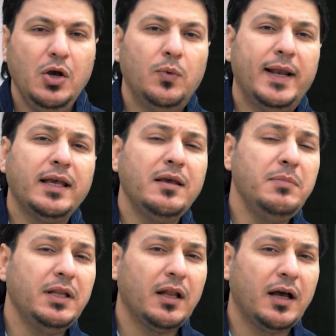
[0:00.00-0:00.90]

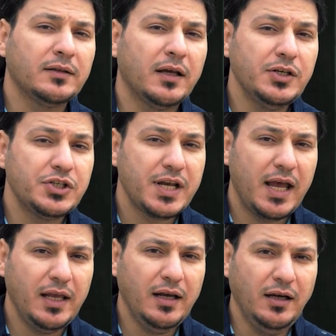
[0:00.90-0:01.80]
ولكن من الخطأ
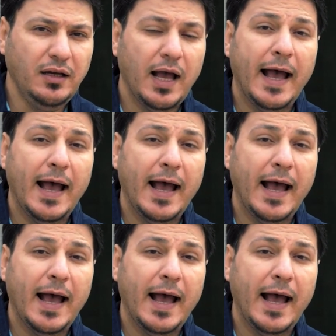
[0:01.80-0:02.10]
الشائع